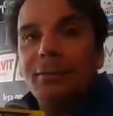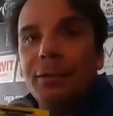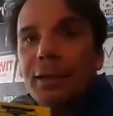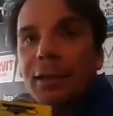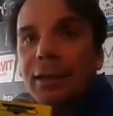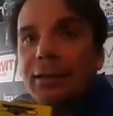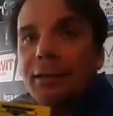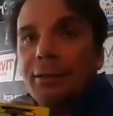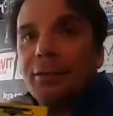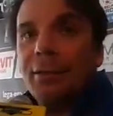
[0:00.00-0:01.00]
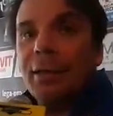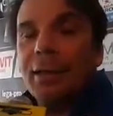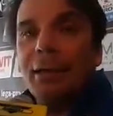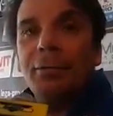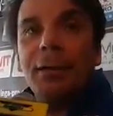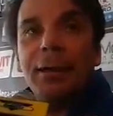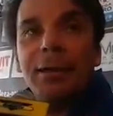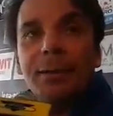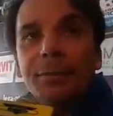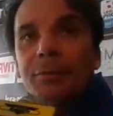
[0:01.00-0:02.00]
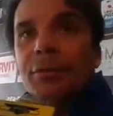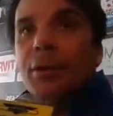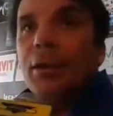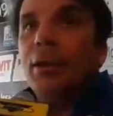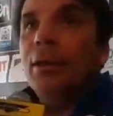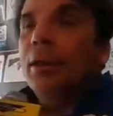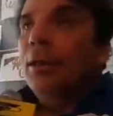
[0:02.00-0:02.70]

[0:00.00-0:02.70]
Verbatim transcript: fuori casa, è una squadra che ha 40 punti